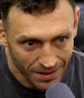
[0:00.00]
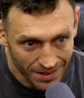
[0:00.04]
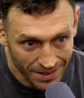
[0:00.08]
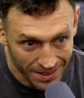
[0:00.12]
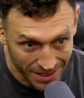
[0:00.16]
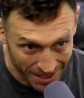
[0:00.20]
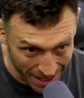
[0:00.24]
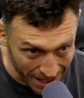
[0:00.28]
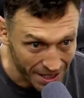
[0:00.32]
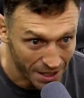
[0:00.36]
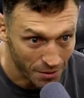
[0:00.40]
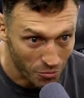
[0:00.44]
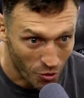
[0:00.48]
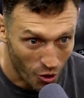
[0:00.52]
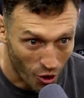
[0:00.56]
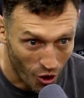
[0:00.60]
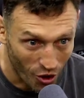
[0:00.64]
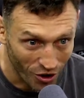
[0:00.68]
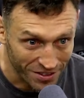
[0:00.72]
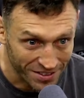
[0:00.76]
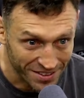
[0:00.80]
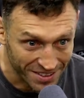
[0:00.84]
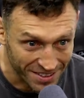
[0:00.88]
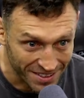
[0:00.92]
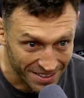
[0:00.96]

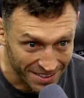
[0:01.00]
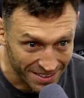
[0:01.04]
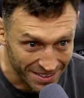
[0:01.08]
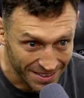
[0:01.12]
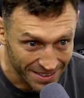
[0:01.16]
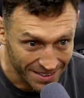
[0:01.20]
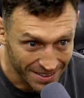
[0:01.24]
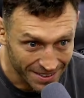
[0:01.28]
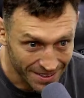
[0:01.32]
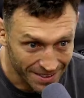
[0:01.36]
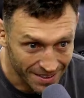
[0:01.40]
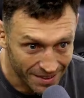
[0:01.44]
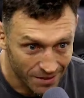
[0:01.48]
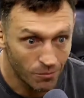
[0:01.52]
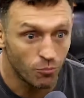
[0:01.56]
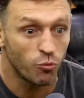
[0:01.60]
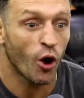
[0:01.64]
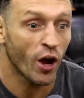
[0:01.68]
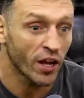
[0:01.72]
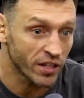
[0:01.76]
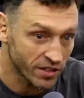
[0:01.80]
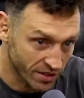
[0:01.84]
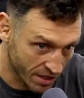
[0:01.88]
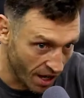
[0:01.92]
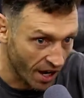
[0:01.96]
kickboxing,
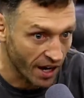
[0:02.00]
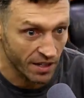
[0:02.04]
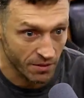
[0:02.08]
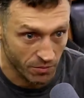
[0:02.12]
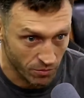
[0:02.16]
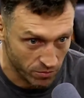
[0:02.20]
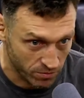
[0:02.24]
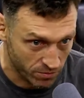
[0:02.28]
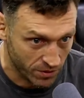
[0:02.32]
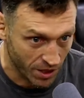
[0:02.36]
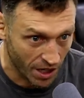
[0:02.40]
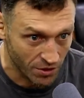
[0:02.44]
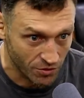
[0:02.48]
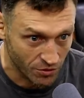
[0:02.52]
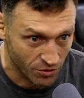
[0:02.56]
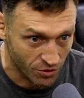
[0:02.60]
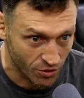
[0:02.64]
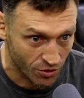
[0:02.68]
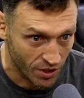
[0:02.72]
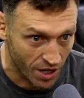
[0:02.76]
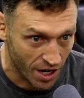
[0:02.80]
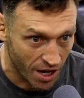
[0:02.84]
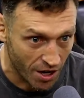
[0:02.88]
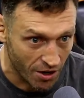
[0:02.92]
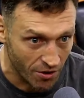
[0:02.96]
Muay Thai
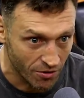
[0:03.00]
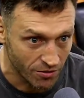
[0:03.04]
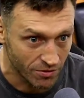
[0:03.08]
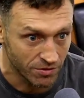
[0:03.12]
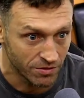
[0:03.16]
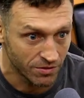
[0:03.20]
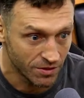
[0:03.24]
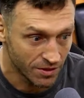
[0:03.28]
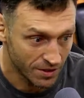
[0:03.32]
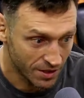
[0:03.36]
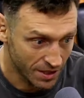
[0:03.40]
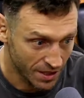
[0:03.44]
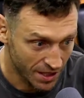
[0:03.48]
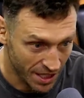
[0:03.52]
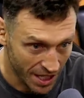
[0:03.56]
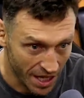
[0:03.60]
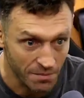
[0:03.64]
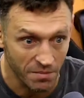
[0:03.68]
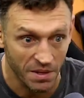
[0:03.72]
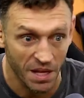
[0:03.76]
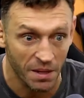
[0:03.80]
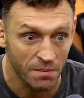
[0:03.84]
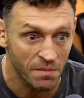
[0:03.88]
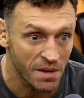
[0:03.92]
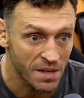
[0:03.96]
tradicional,
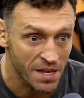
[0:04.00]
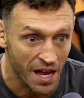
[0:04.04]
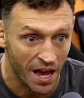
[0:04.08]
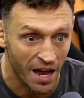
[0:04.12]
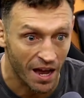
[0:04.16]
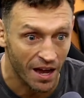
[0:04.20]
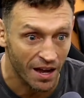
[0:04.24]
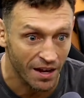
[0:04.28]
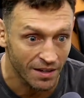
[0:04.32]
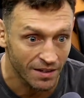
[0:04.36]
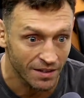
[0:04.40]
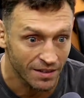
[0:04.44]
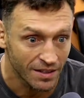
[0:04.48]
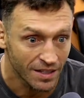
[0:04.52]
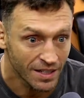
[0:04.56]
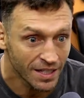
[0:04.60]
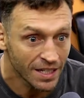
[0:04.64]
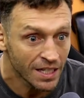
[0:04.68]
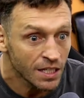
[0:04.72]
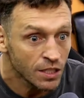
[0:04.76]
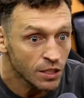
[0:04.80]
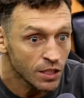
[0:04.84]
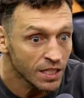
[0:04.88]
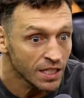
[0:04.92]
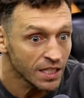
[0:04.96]
MMA,
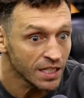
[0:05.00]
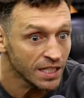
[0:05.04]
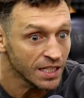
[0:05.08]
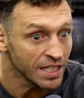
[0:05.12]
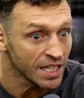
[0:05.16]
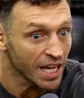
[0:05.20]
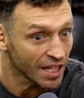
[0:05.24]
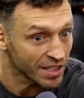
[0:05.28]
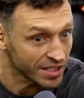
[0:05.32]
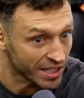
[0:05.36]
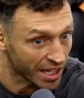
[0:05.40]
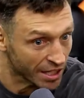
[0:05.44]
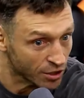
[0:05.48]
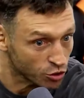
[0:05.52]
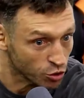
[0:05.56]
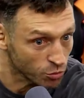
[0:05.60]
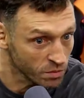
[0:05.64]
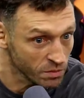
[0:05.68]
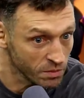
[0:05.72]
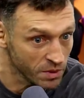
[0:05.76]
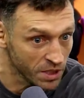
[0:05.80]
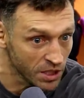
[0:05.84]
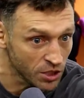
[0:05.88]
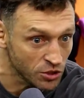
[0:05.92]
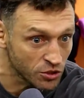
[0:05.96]
sim, e até
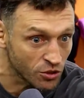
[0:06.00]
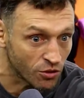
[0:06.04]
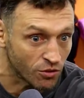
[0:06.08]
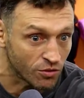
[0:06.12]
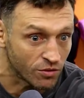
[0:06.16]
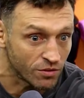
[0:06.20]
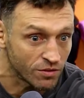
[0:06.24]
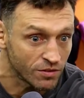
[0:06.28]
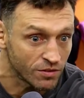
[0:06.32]
submission.